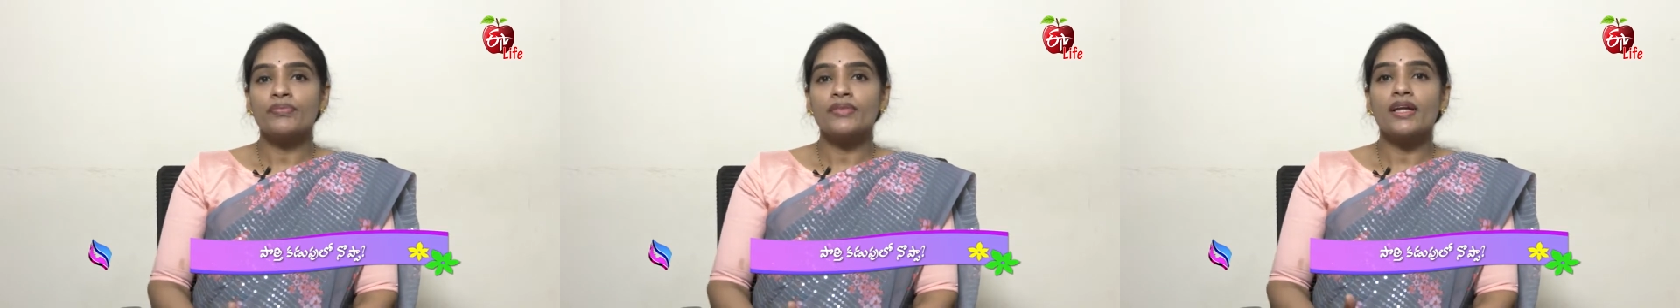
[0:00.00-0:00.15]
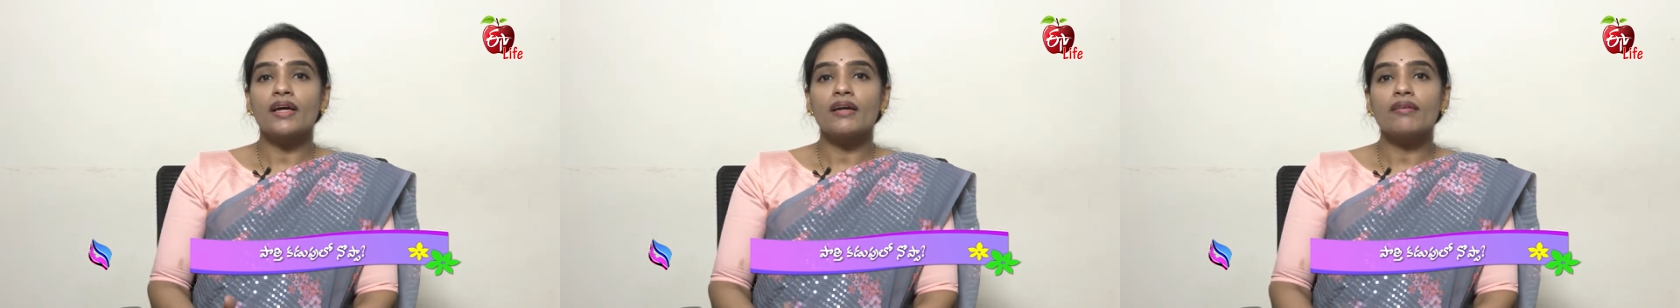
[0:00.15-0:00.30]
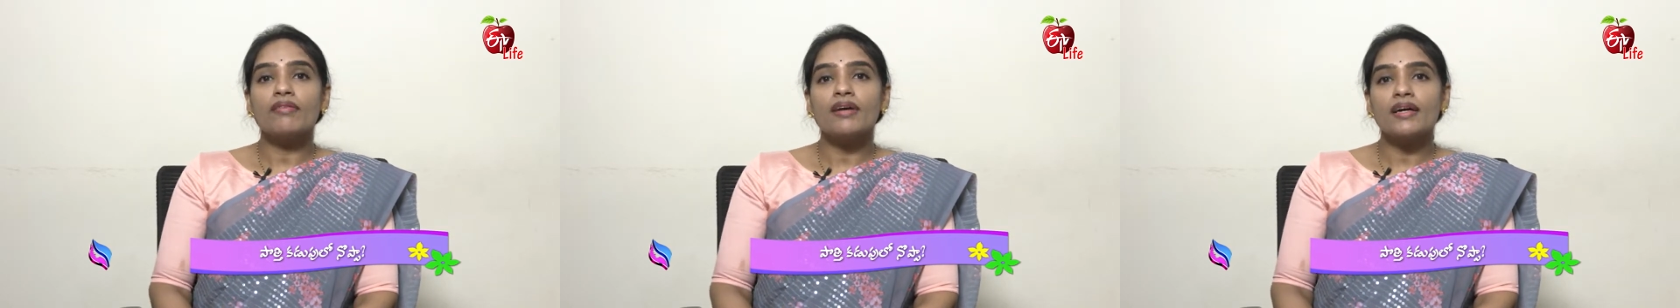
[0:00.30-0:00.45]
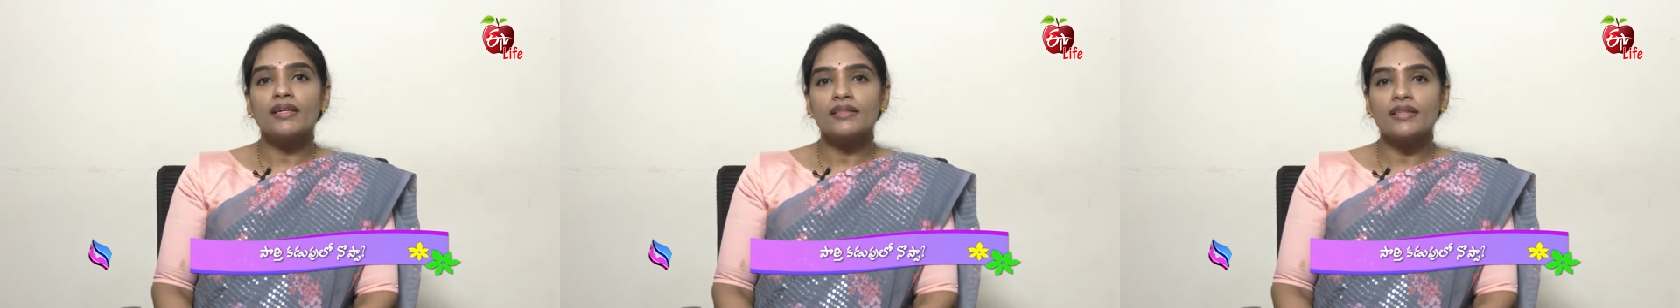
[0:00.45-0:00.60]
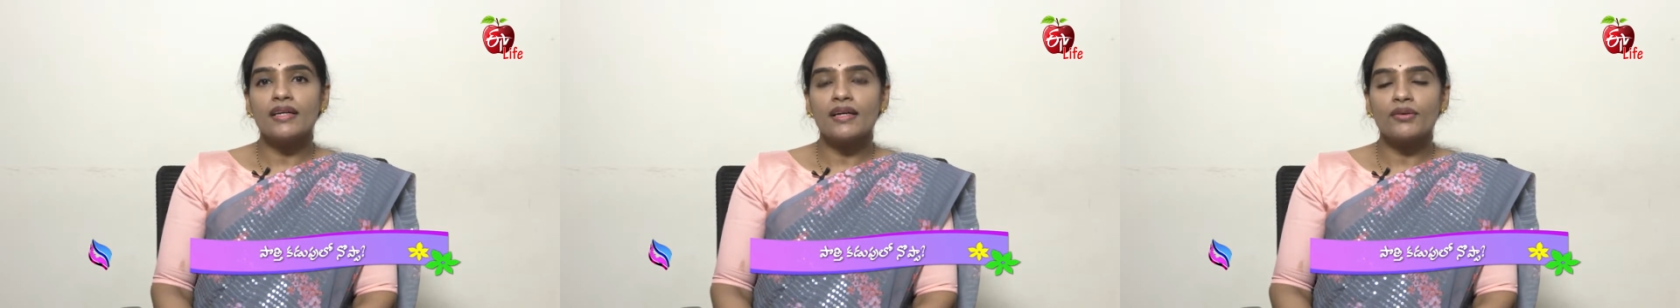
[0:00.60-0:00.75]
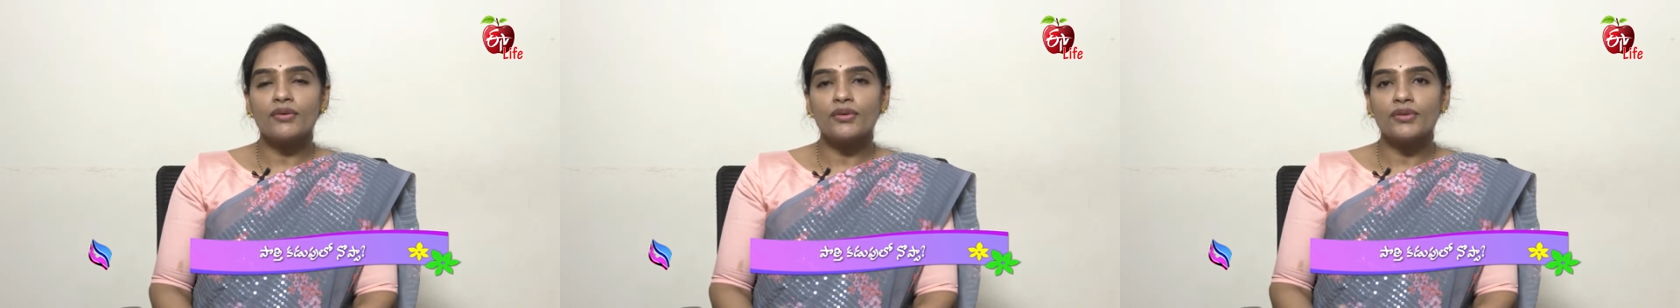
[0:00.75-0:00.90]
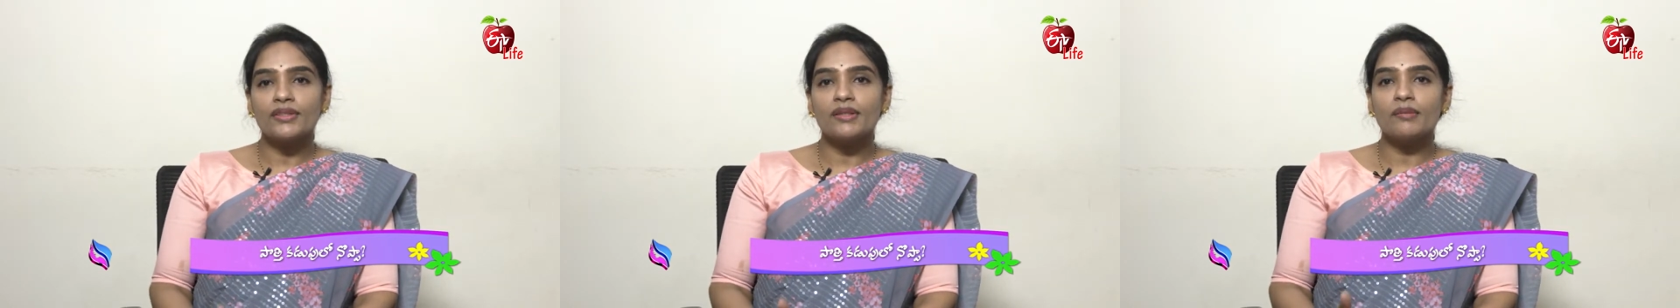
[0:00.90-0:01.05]
తర్వాత
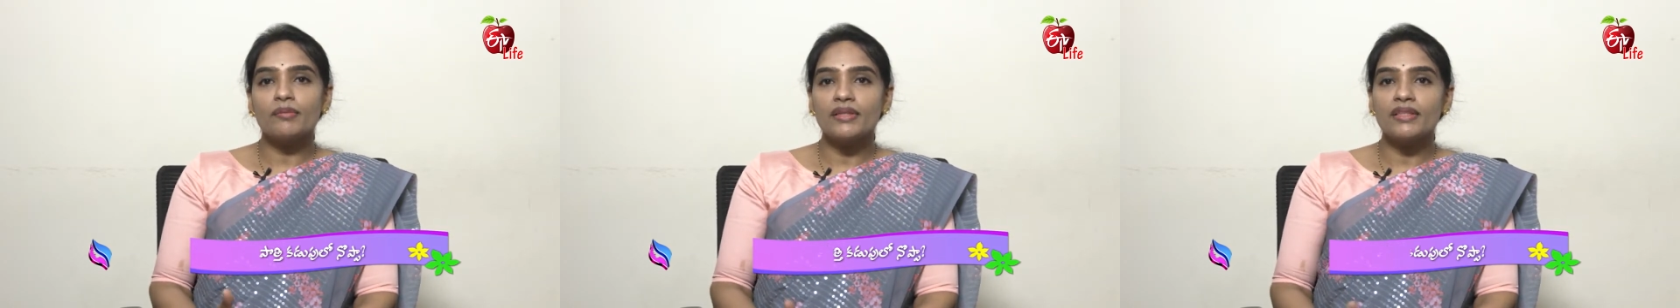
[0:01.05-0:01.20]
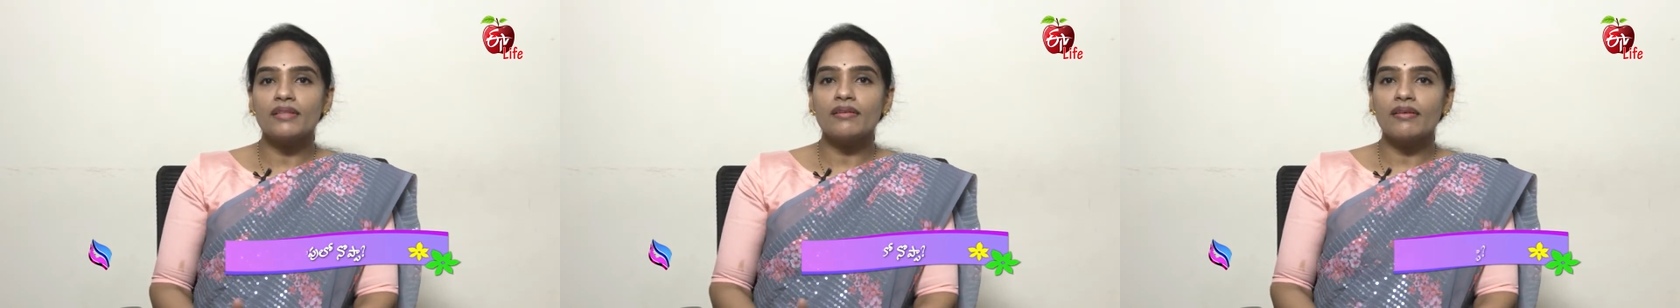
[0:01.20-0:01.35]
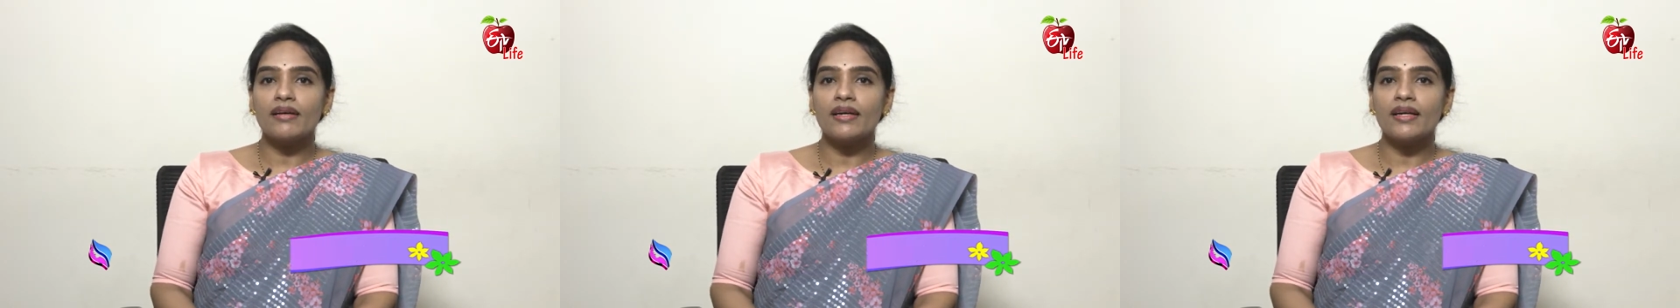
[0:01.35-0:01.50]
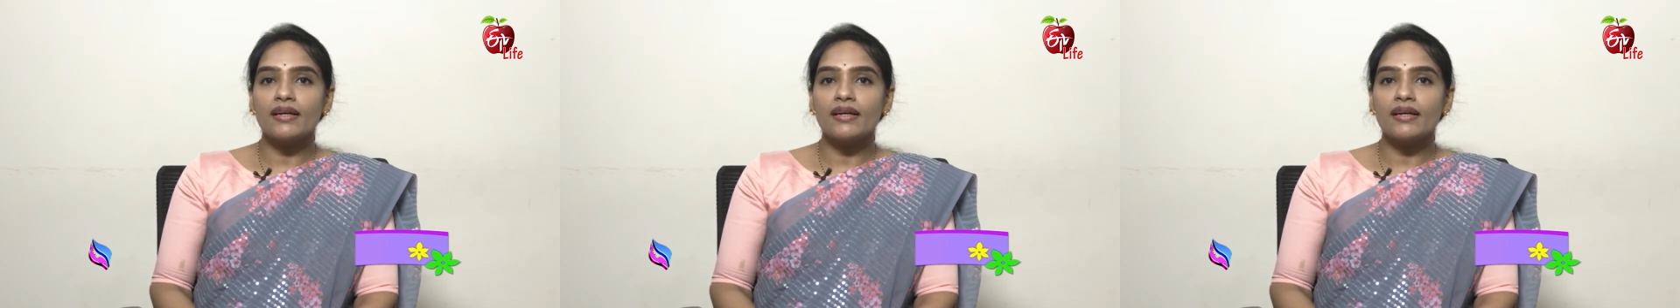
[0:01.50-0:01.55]
కొంతమందిలో